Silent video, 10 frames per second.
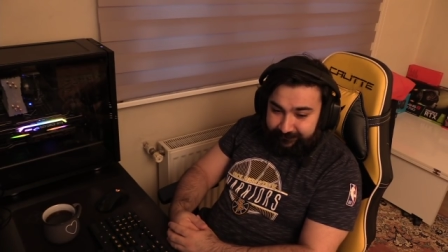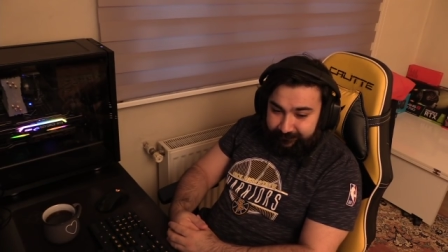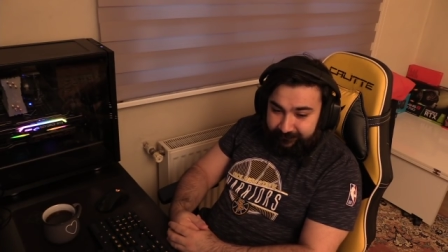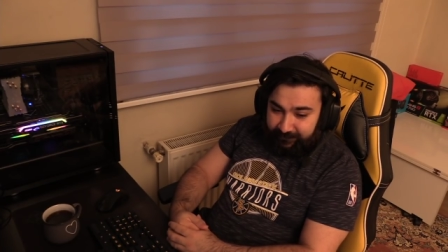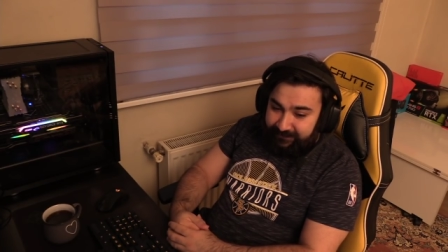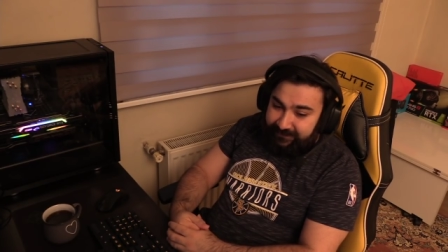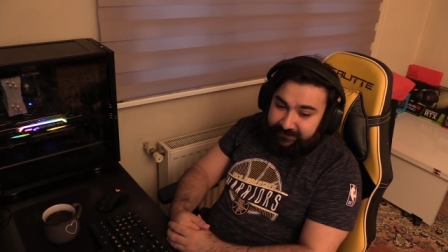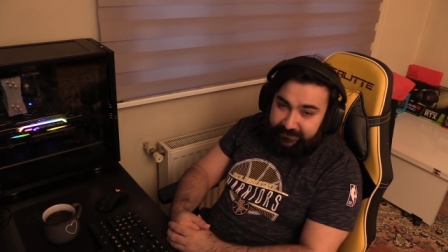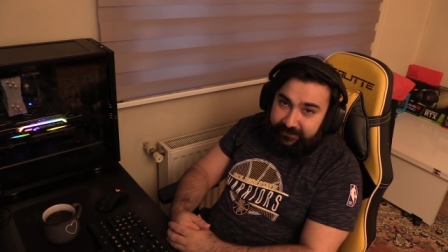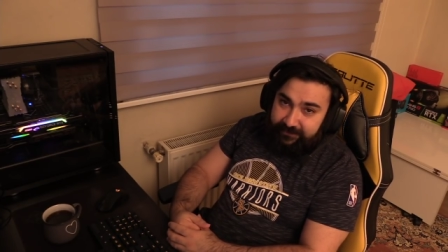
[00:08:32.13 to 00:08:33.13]
Tabi
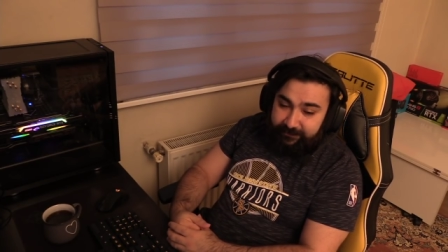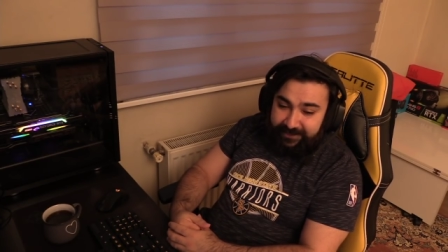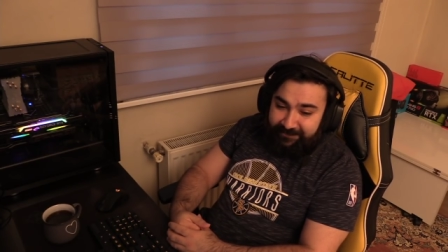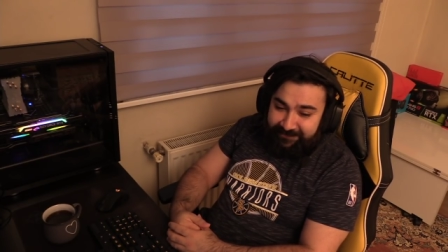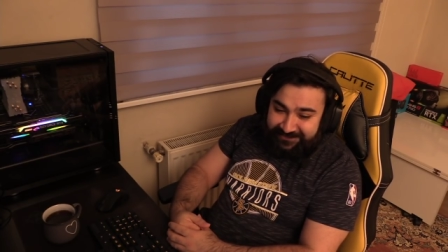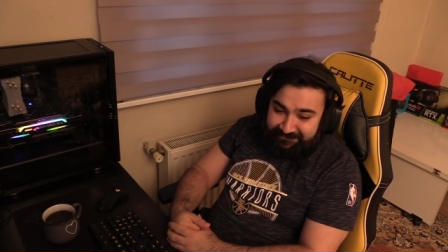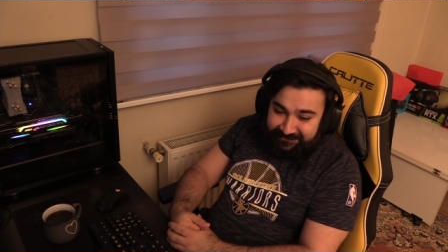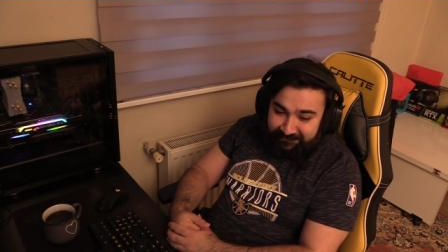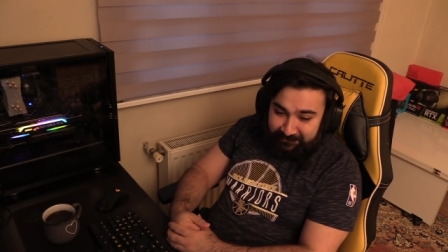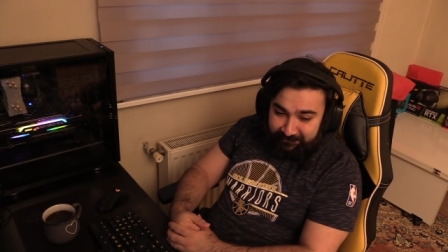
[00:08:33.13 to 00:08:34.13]
ileride gelirim gelmez mi
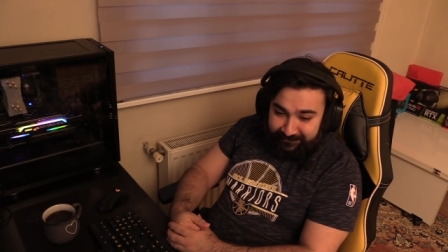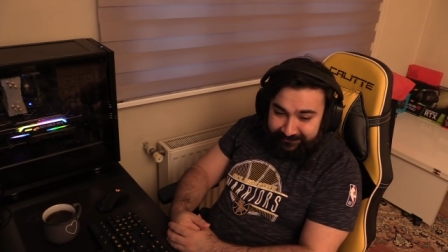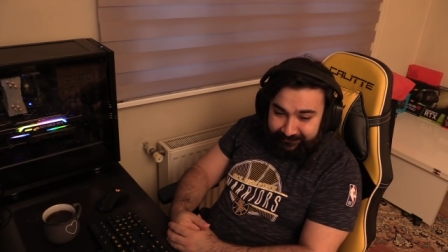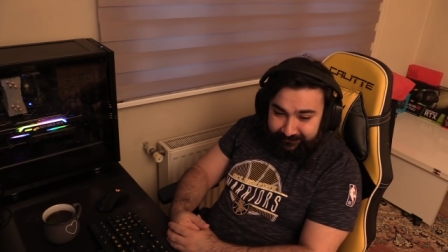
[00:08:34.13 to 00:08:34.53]
bilmiyorum yani.